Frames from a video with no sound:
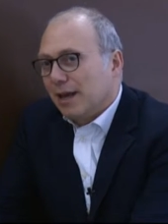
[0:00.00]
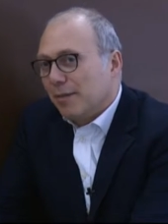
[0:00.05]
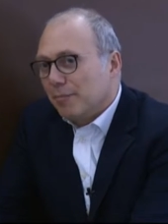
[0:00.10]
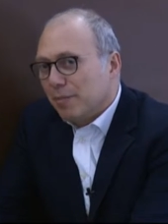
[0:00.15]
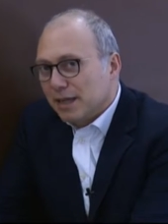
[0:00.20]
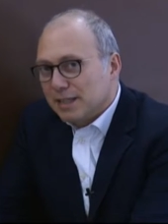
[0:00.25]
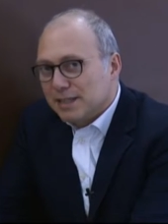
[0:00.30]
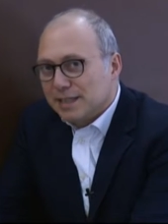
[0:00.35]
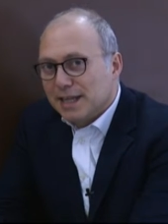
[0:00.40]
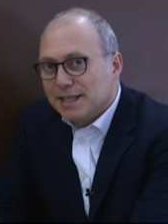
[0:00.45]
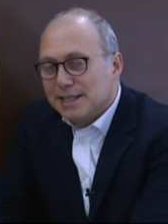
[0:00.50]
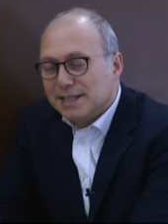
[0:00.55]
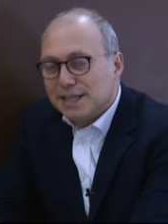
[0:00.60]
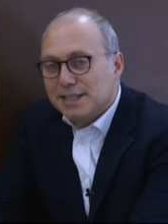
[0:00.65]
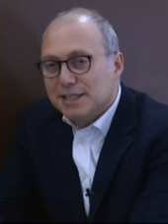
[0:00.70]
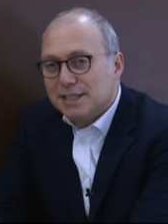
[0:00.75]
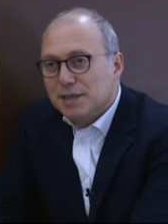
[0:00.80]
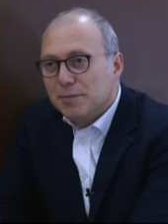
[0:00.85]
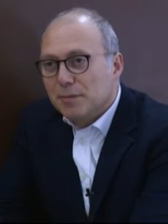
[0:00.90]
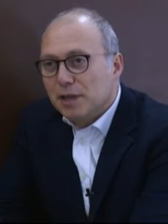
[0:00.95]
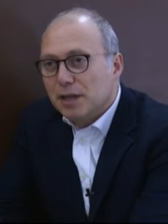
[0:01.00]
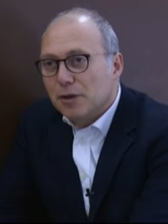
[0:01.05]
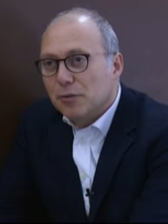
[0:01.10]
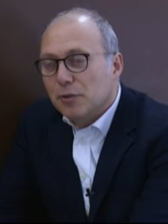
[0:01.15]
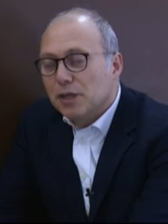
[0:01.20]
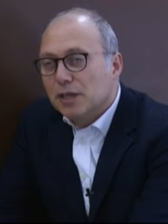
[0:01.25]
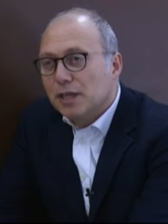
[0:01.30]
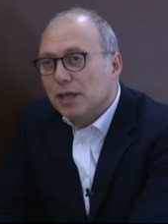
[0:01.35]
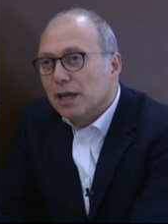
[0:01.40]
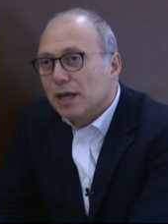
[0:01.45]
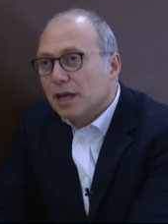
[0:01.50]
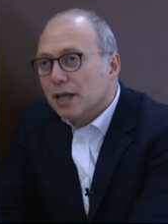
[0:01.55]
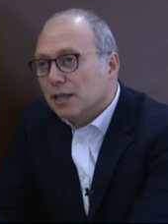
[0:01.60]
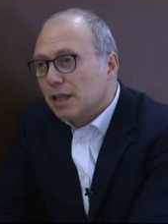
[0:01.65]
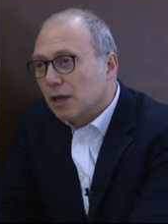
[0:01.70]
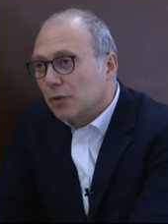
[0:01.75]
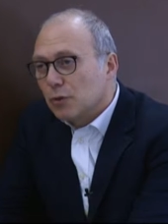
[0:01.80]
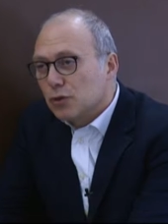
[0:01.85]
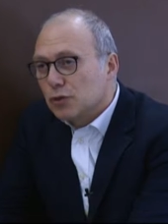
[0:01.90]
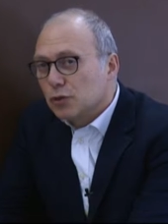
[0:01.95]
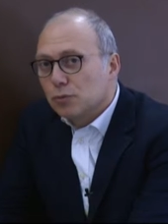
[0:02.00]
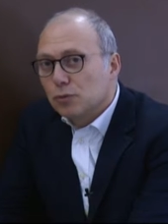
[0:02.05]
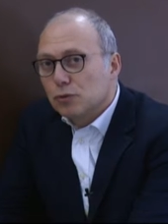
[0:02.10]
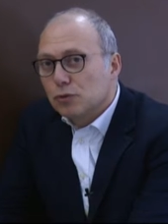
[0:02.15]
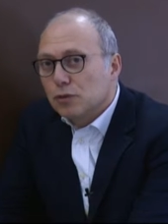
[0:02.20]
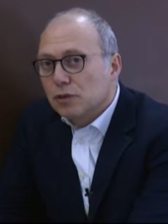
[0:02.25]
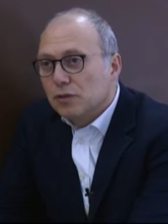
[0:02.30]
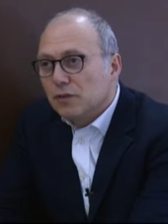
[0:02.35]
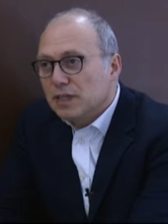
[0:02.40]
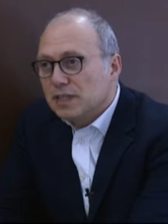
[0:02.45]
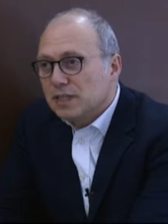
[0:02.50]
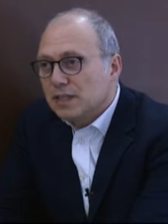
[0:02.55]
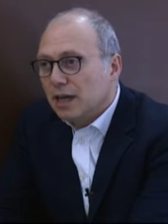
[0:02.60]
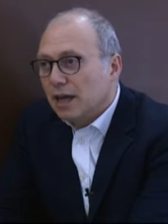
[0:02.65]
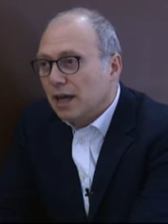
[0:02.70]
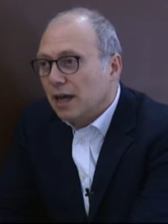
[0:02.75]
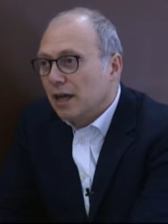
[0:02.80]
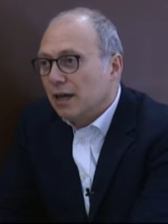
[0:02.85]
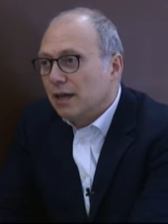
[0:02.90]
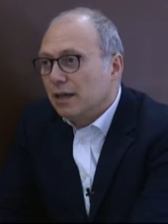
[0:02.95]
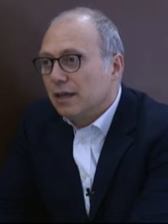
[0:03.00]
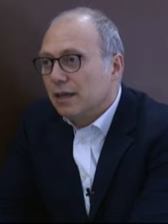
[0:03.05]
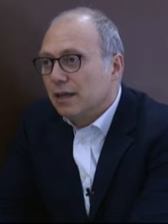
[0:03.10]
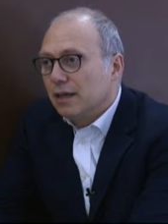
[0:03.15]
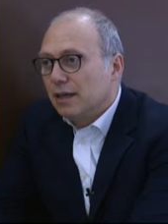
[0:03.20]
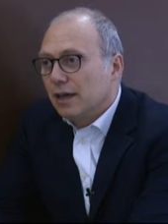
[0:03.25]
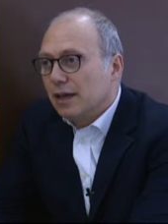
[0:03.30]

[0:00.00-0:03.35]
abbastanza simile, quindi da questo punto di vista eh,